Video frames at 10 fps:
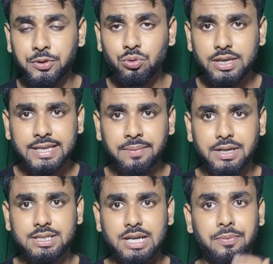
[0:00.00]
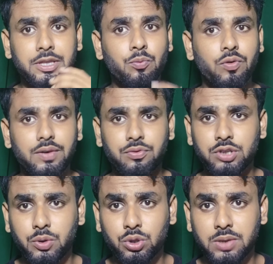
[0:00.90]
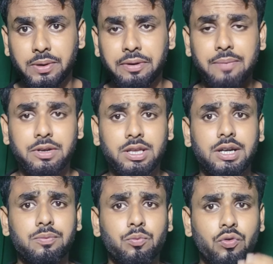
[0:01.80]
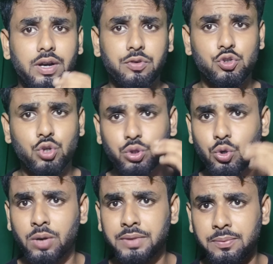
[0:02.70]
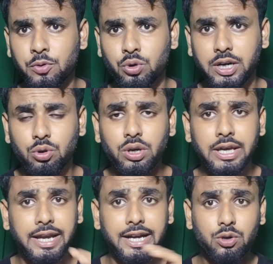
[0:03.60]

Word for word: কিন্তু এই সেম কাজটা আপনাদের মোবাইল ফোন থেকে করতে পারবেন আপনাদের মোবাইল ফোন যতই কম দামি হোক না কেন এটা